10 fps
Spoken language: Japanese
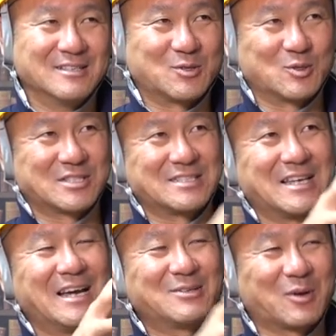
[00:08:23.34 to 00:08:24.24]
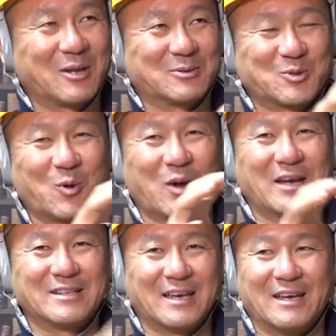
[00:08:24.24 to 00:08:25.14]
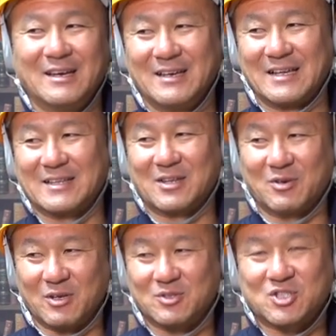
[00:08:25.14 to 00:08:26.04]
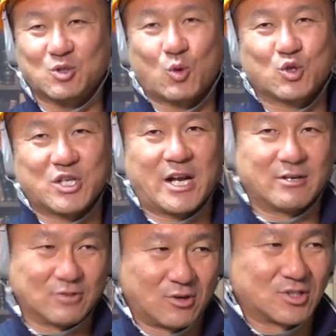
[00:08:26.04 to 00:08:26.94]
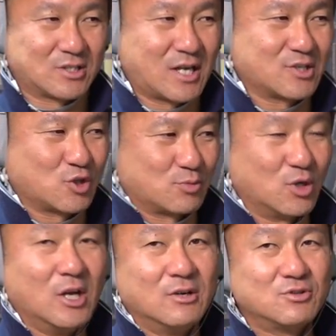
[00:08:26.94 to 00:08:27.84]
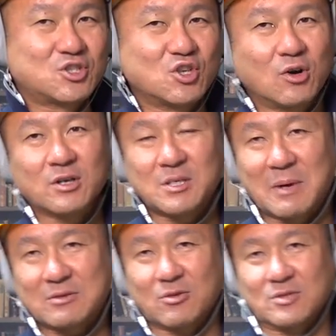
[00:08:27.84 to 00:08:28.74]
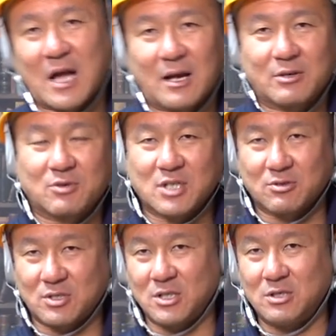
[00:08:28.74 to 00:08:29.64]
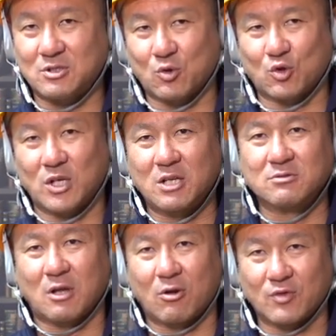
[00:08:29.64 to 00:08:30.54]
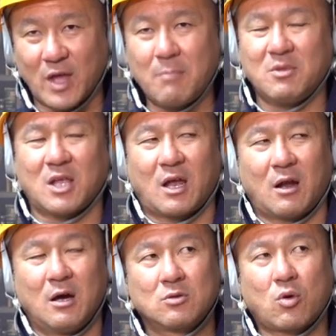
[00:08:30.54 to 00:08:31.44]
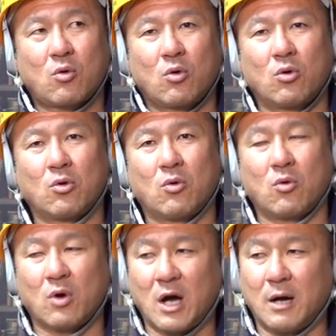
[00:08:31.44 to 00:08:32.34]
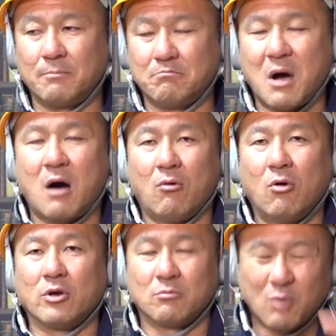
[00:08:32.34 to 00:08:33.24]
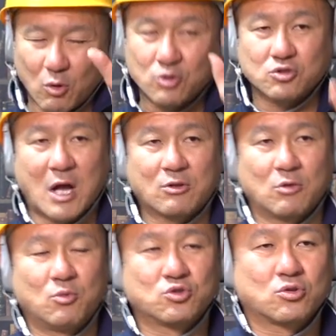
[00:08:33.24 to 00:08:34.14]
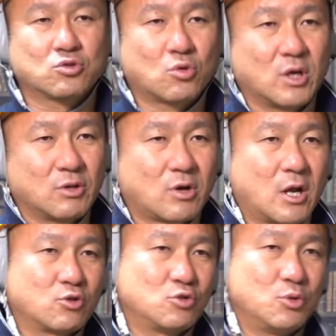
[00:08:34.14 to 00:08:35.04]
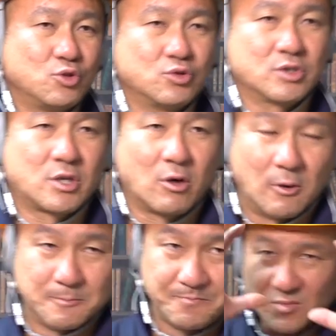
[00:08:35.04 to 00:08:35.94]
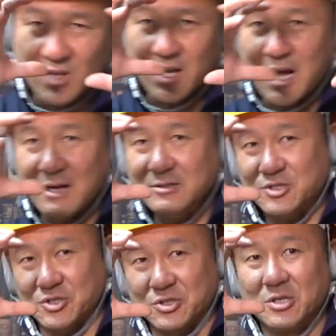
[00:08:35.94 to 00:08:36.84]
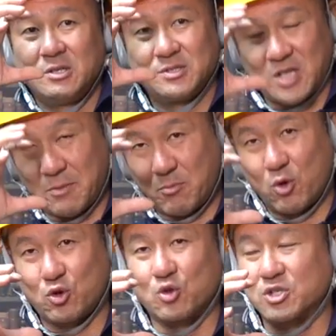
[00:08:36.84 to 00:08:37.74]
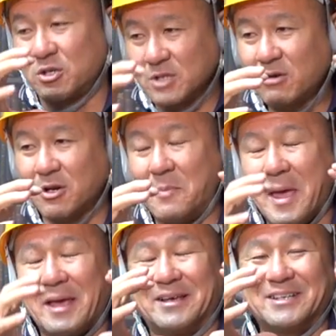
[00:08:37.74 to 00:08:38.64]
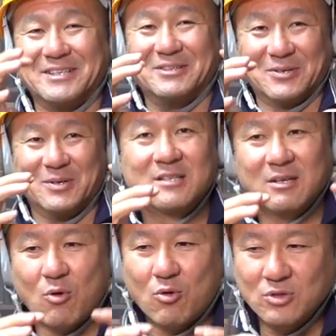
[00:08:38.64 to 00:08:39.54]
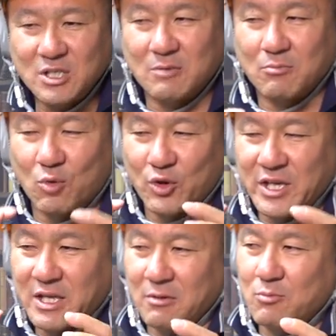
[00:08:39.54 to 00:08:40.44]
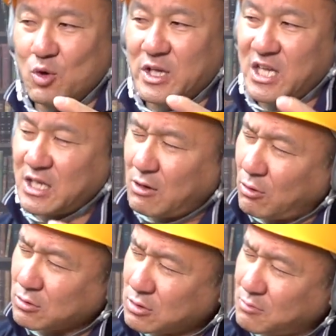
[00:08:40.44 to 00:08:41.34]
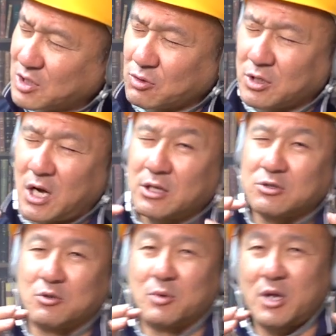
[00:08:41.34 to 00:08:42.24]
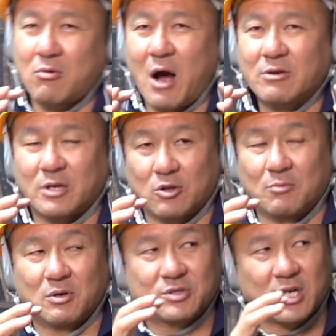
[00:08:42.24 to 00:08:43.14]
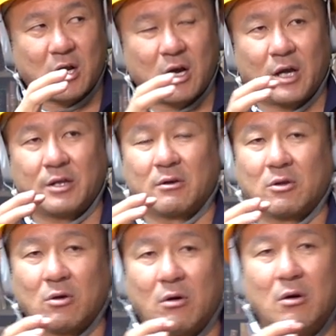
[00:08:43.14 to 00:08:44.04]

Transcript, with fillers: その知り合いとかの紹介でやってくれる、きちっと工事やれるのじゃあ大丈夫。うちの決まってる単価でこれちゃんといい仕事できるんだろうねみたいなところの方が、まあ多い。まあこれちょっと後でもうちょっとそこら辺の軽くにも言うんですけど、で、各種専門業者だよね、これ、名義人っていう。で、ここに、もう大体、もう大体、本当に、まあ、職員抱えてるとこも結構あるけど、まあ、うちなんか抱えてるけど、